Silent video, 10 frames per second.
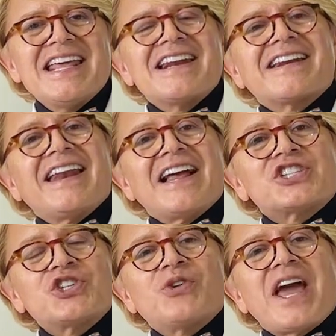
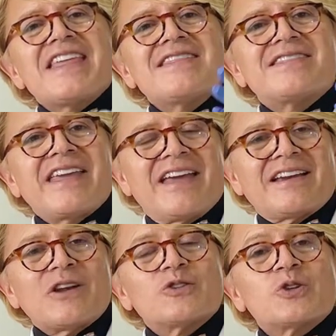relaciona e
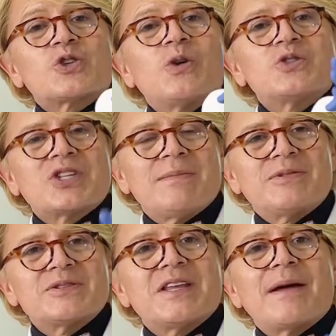integra los dos
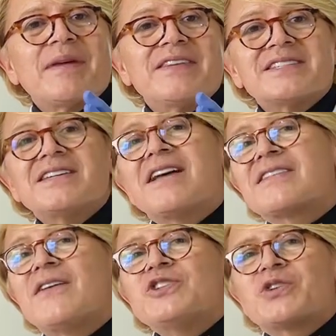conceptos de la medicina
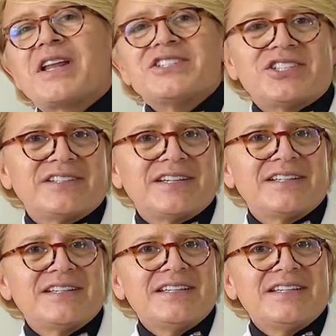tradicional china